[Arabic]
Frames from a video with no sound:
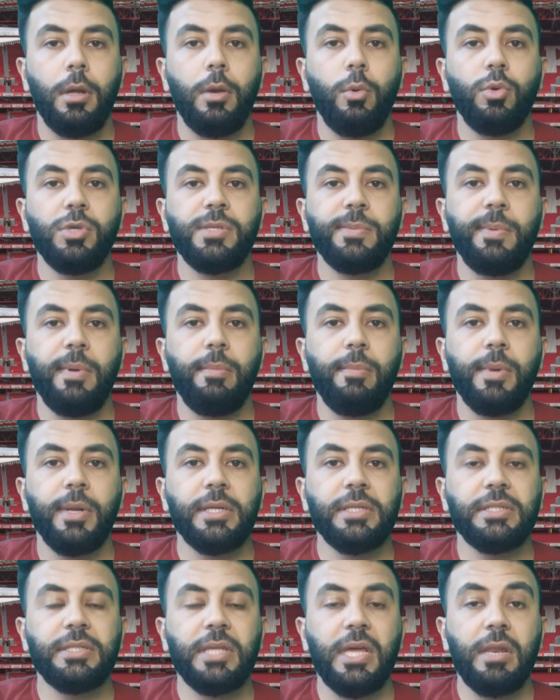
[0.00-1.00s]
الوسبة
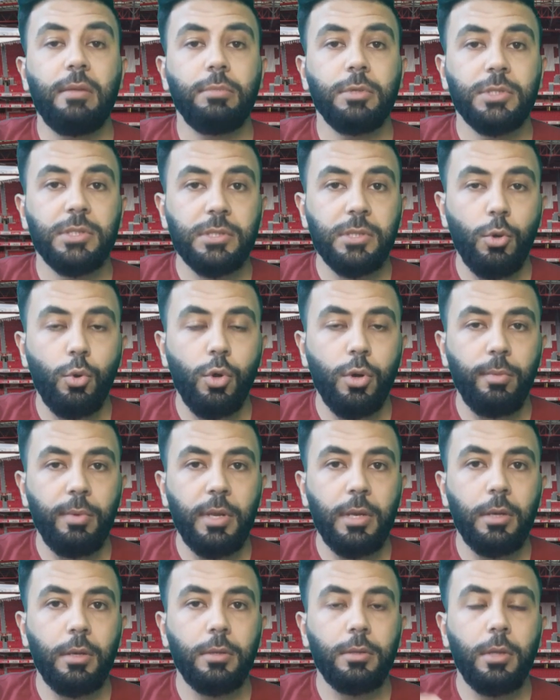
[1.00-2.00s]
بالمركز الثاني ب
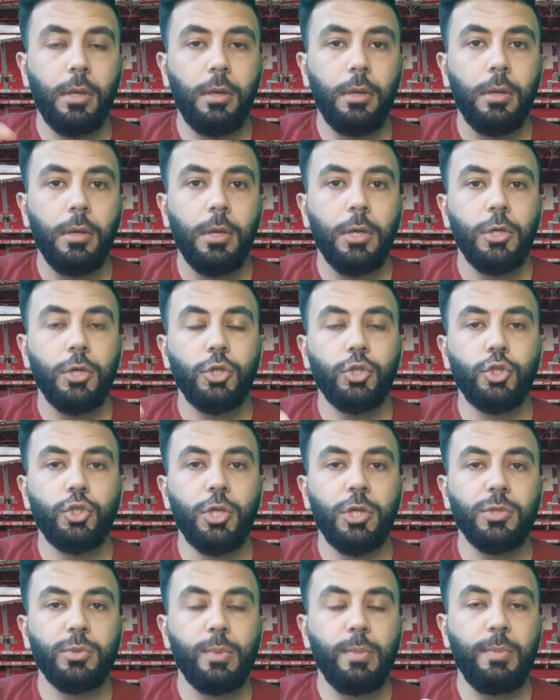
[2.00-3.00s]
46 نقطة
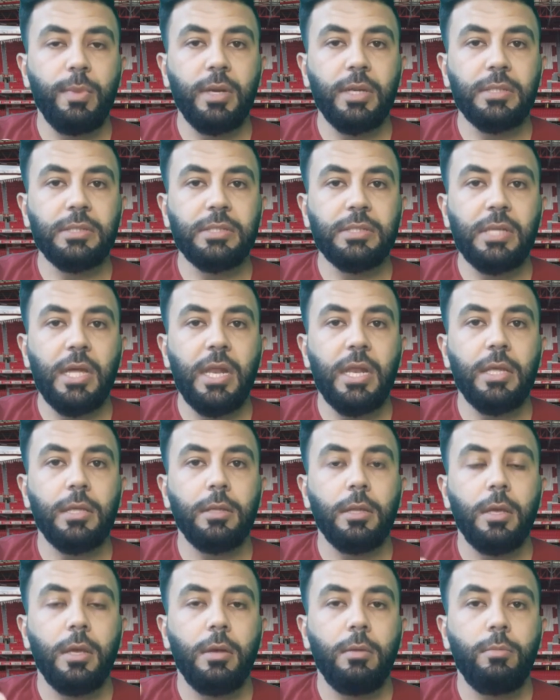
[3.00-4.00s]
الجيش بالمركز
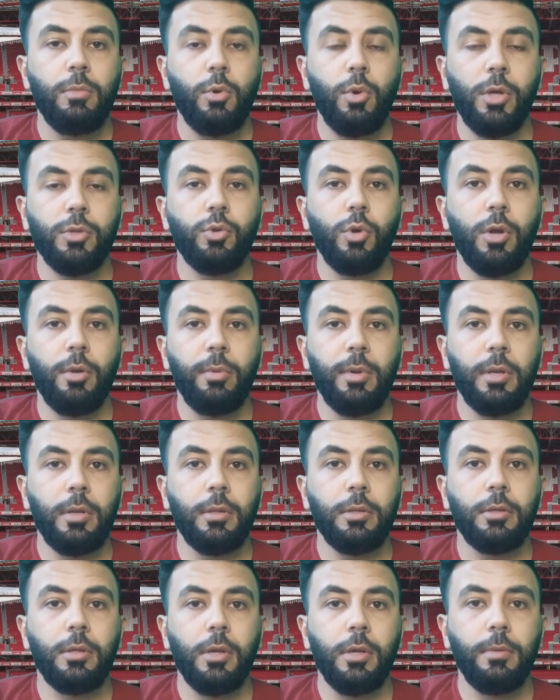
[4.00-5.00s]
الثالث ب 41
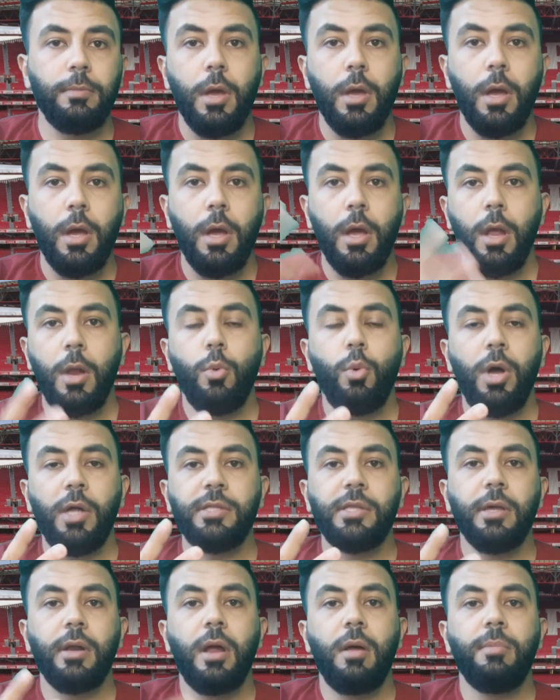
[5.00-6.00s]
نقطة
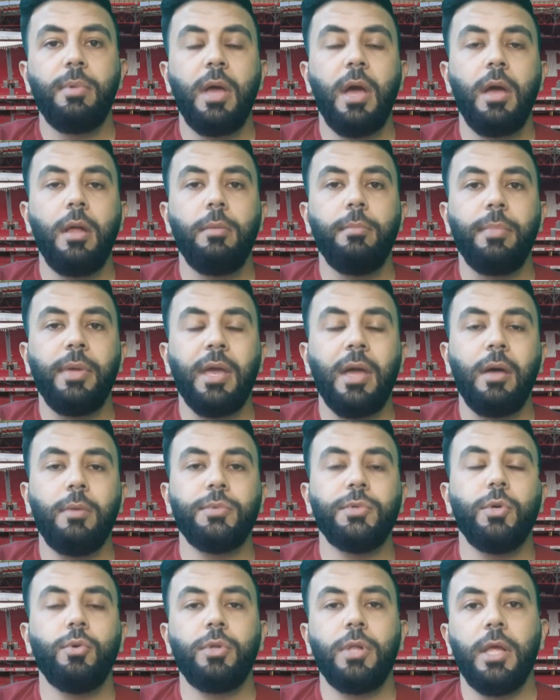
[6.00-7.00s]
الوحدة رابعا ب
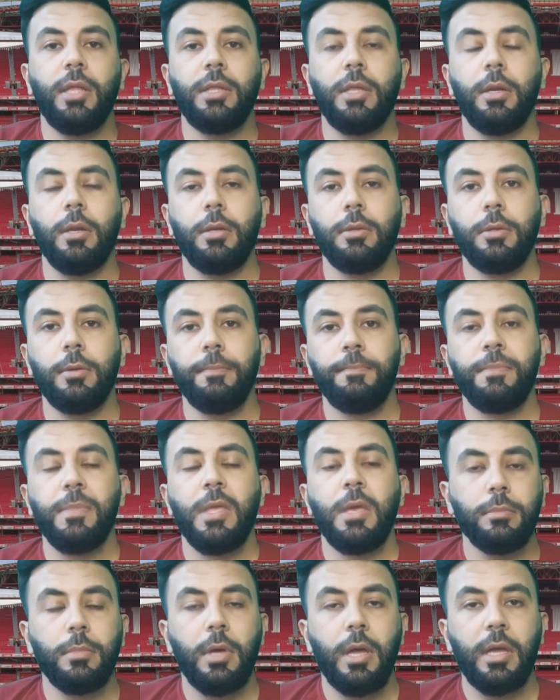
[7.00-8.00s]
35 نقطة
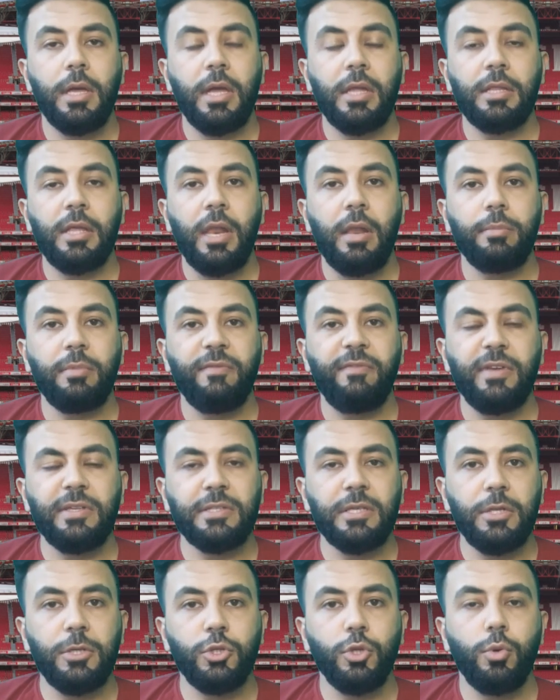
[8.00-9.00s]
هي كانت اغلب
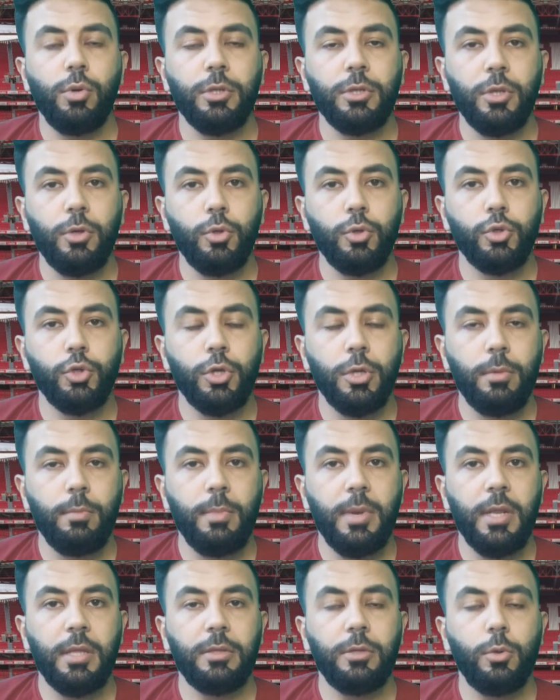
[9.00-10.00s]
تفاصيل الجوله 22
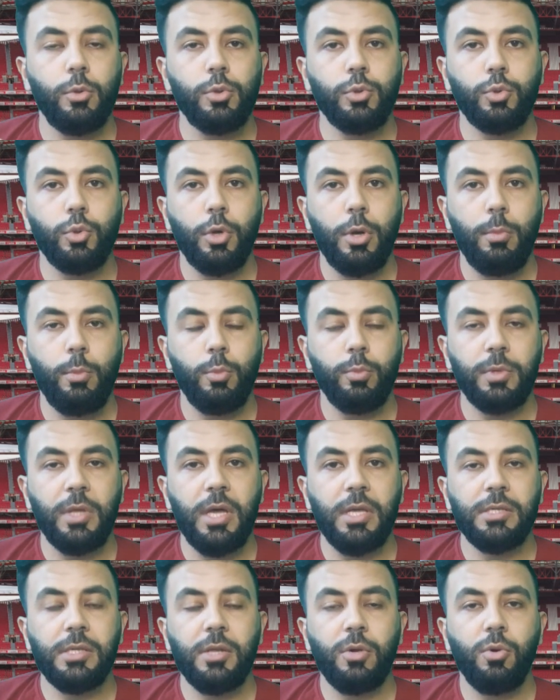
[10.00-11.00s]
من الدوري السوري
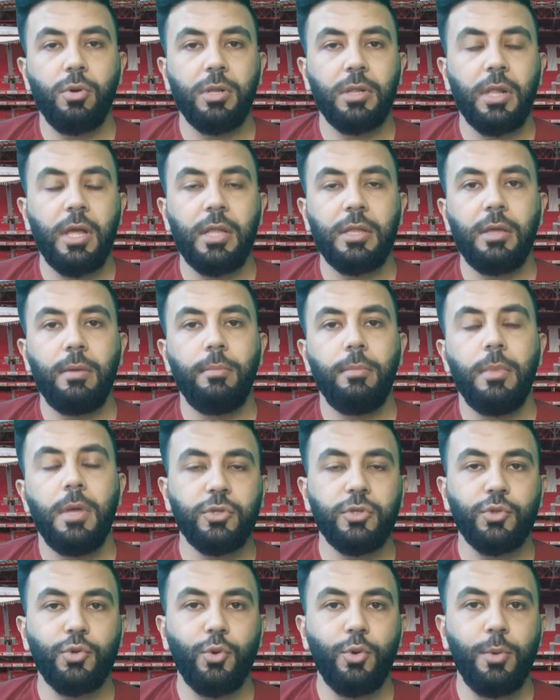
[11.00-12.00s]
الممتاز لكره القدم
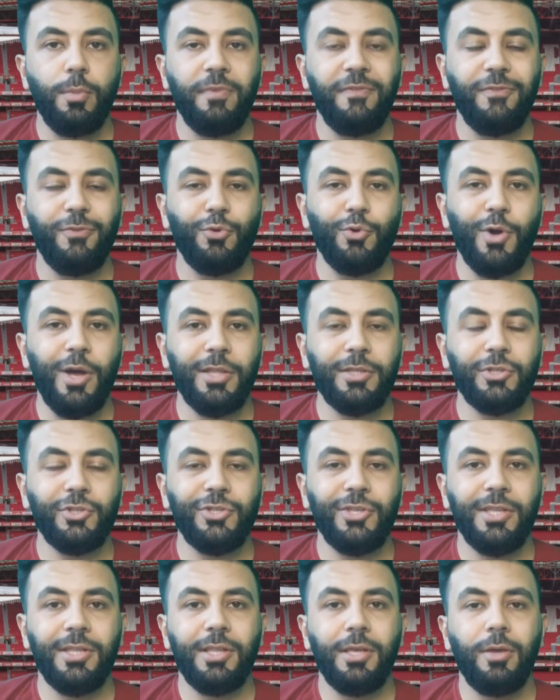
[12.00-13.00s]
انتظروني بفيديوهات
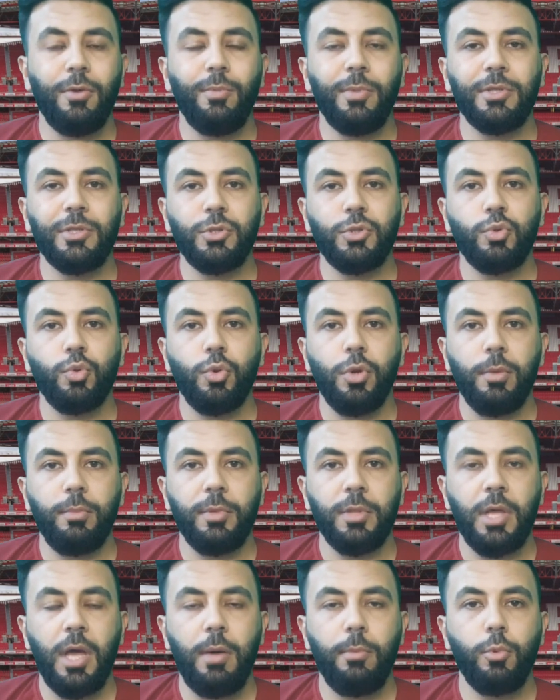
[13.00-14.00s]
جديده وما تنسوني
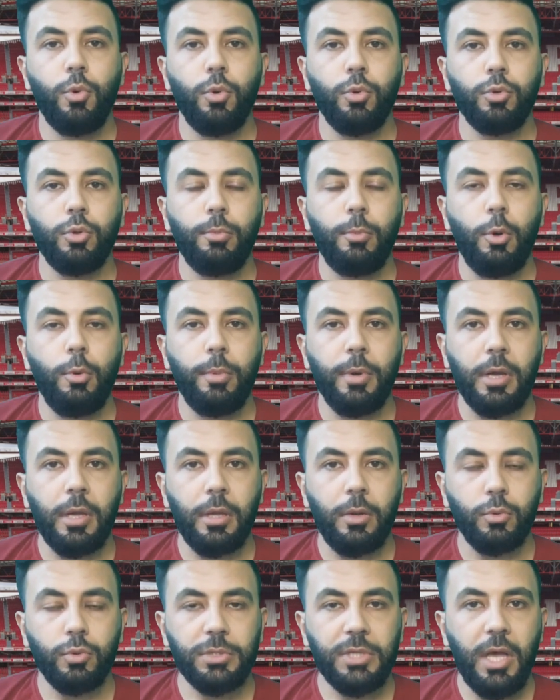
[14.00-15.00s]
من دعمكم تبقوا
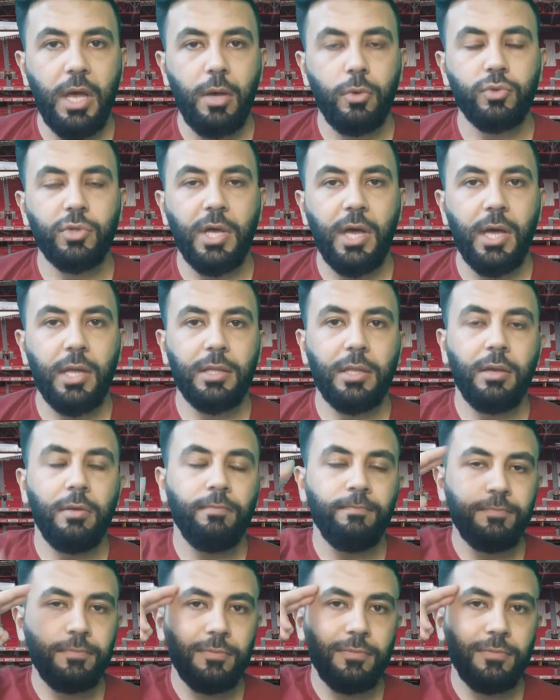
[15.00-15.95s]
بخير وصحه وسعاده